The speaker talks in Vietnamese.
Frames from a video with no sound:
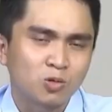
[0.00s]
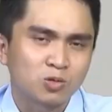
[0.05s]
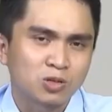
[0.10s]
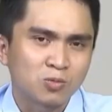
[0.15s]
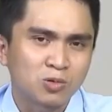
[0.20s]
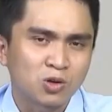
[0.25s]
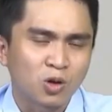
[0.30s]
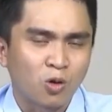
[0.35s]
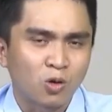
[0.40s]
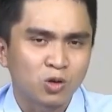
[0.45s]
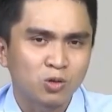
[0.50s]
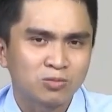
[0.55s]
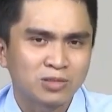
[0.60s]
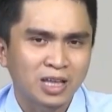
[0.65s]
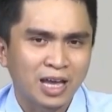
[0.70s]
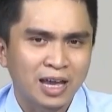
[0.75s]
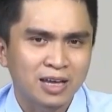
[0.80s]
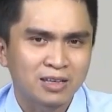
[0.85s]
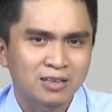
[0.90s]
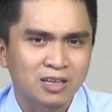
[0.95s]
cuộc sống cổ chúng
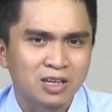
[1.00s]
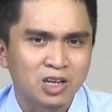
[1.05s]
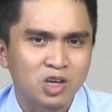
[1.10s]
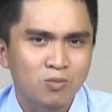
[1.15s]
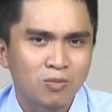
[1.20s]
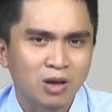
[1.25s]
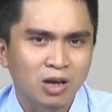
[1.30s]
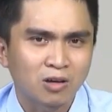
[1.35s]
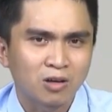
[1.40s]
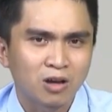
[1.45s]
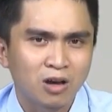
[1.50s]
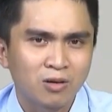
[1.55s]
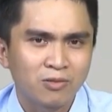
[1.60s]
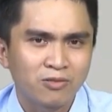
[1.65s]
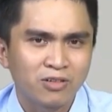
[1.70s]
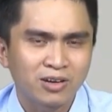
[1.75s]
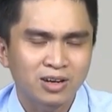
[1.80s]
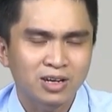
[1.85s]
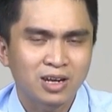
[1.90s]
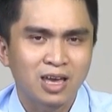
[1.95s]
ta thì nếu mà có
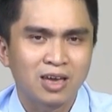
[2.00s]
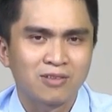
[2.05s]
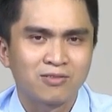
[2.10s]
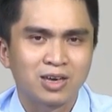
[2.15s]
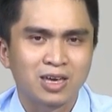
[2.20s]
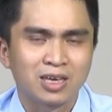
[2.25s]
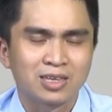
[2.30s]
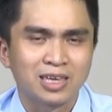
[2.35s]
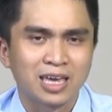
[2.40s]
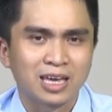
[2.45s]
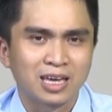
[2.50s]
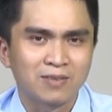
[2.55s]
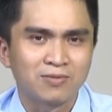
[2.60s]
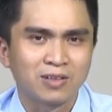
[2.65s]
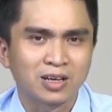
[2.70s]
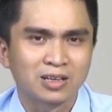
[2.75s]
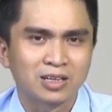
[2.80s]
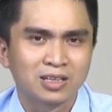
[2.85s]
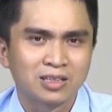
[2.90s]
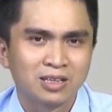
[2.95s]
vấn đề về chèn ép
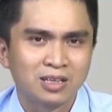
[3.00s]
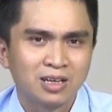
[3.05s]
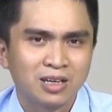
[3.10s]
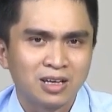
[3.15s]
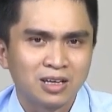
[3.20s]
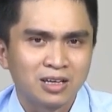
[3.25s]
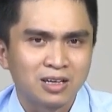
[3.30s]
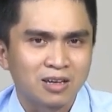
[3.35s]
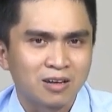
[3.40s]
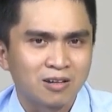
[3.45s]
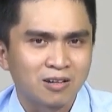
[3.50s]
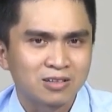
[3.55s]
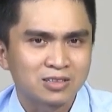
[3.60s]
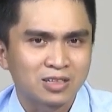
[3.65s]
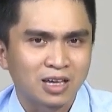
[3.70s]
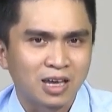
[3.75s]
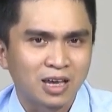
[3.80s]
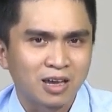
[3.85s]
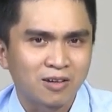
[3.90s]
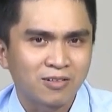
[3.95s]
thần kinh thì nó
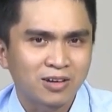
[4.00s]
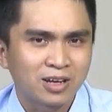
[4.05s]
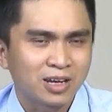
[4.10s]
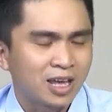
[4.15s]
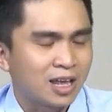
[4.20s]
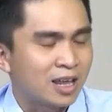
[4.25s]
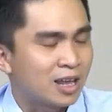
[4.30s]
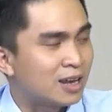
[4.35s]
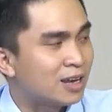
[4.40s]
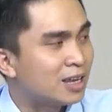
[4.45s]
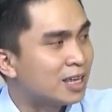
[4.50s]
sẽ vấn đề là